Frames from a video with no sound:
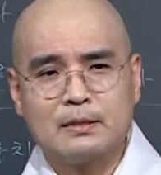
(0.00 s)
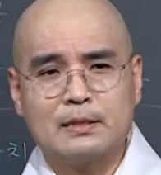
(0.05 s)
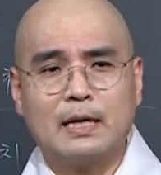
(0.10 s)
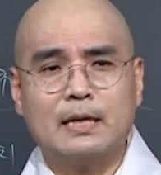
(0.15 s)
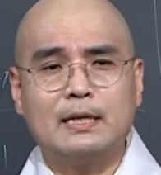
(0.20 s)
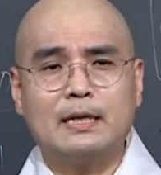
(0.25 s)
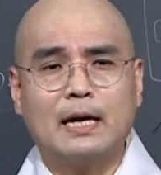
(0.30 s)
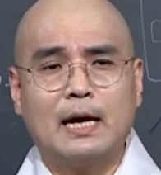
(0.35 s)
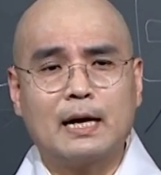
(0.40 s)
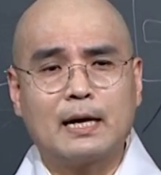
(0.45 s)

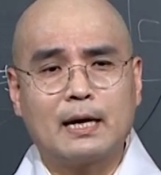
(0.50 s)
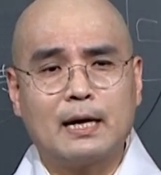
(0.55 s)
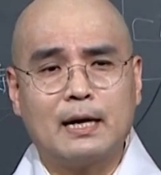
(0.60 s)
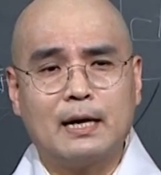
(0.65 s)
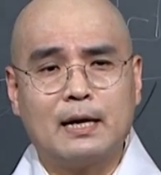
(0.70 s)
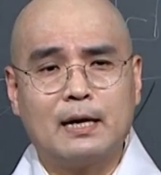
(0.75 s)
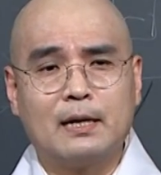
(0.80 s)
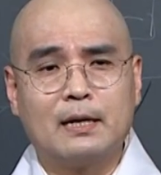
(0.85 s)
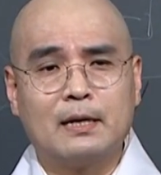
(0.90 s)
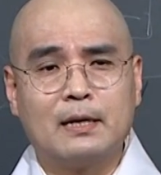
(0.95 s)
사리가
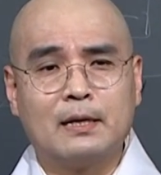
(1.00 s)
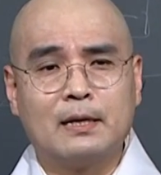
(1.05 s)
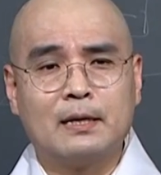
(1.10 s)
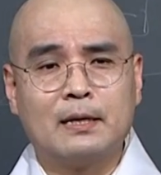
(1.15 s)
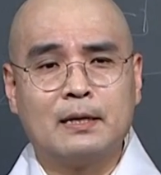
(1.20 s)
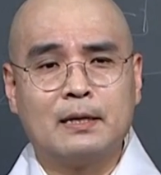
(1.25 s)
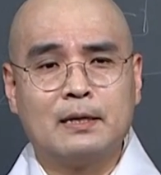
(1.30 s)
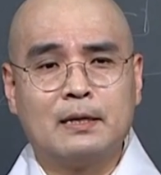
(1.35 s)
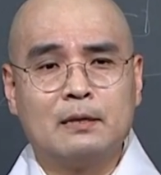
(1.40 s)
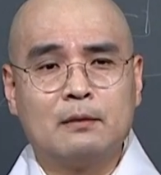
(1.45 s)
아까
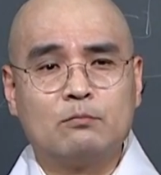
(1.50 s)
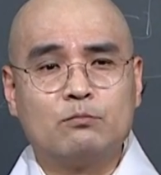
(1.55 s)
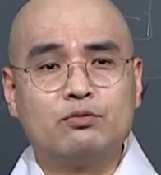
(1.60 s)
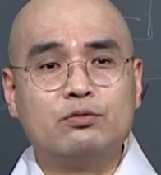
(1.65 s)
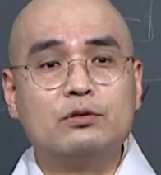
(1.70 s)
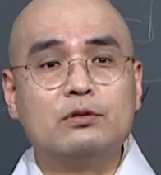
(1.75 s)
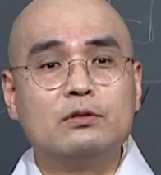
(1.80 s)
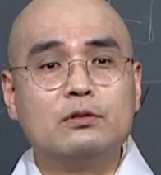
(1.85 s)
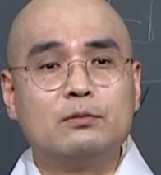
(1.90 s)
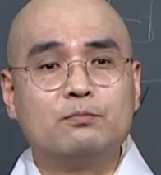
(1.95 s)

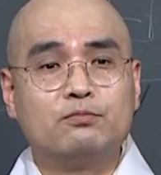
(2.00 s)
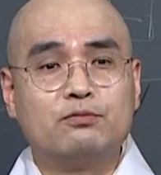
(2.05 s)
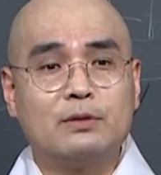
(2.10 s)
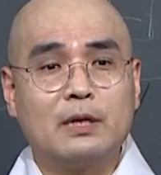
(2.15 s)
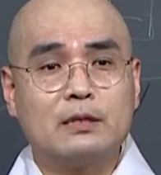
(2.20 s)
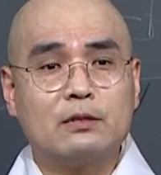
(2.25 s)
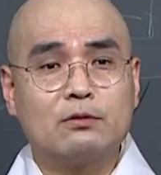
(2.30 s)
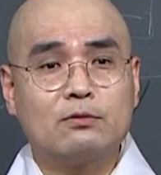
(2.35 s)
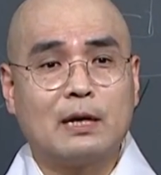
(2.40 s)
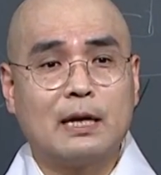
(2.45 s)
불,
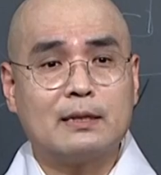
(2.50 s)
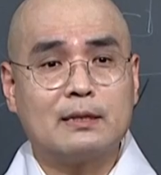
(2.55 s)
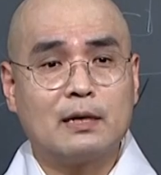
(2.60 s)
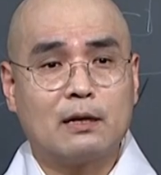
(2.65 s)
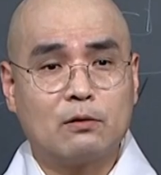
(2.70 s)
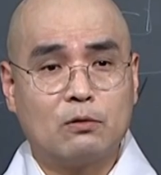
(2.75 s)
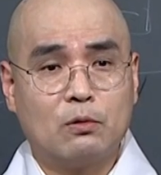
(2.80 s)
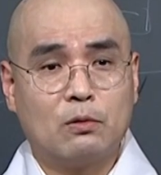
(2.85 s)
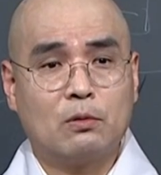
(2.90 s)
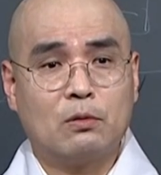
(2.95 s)
불에서도 안
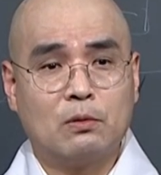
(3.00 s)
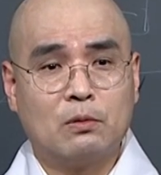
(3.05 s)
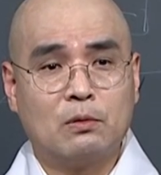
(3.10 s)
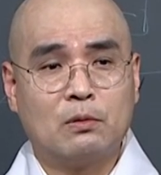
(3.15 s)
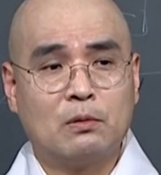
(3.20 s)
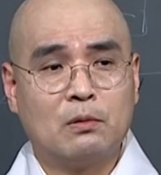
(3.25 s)
타고